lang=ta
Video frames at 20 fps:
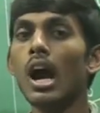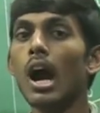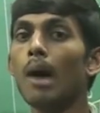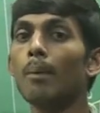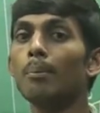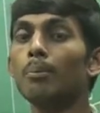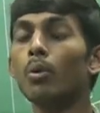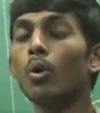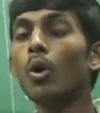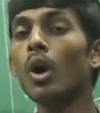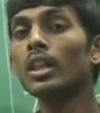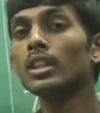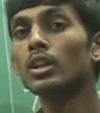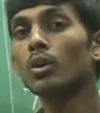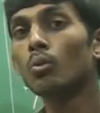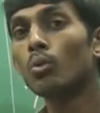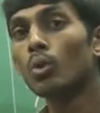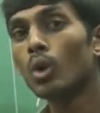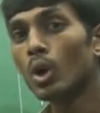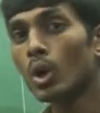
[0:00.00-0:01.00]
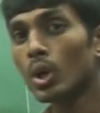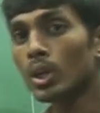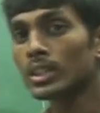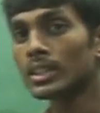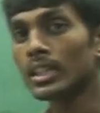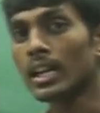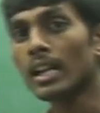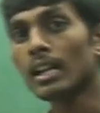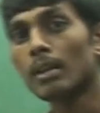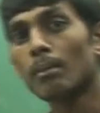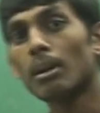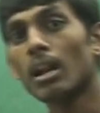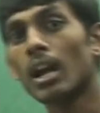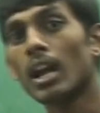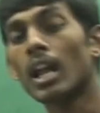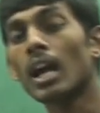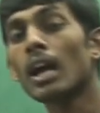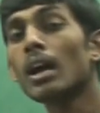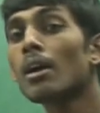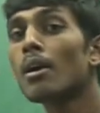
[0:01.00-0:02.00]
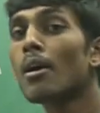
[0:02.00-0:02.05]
அப்போது அந்த உலோகத்தை நம்மளால்